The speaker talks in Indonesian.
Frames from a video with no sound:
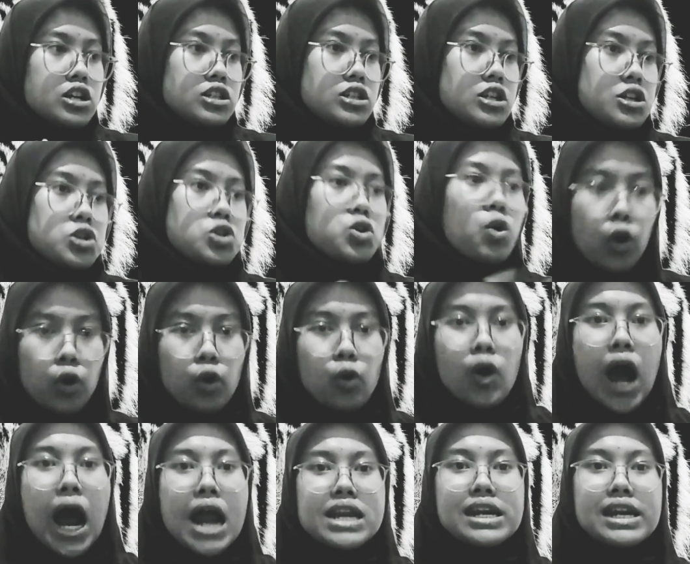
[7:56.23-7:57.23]

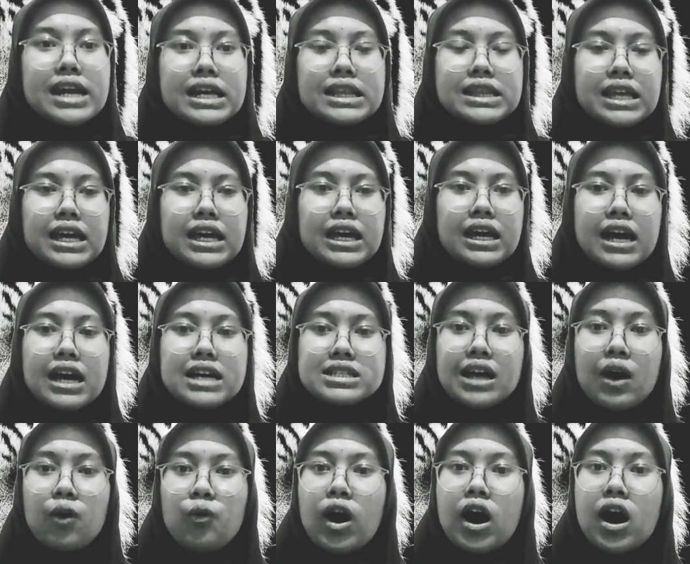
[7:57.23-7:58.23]
didorong adina teh ka
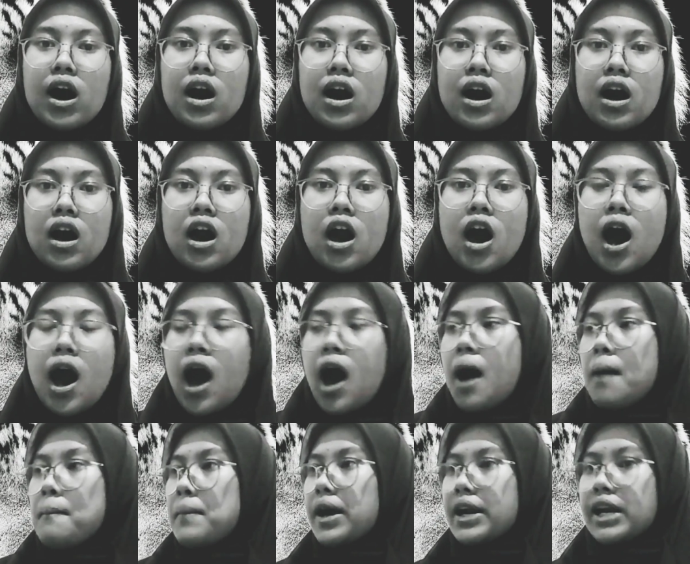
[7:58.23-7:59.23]
sawah
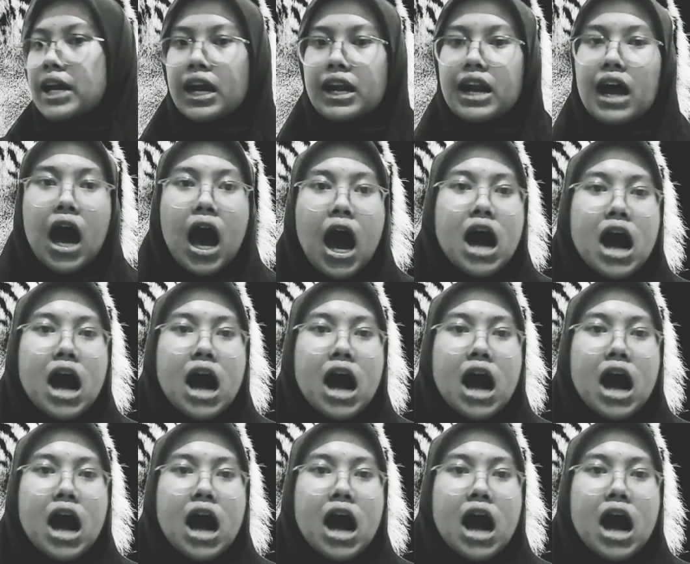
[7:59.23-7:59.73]
manehna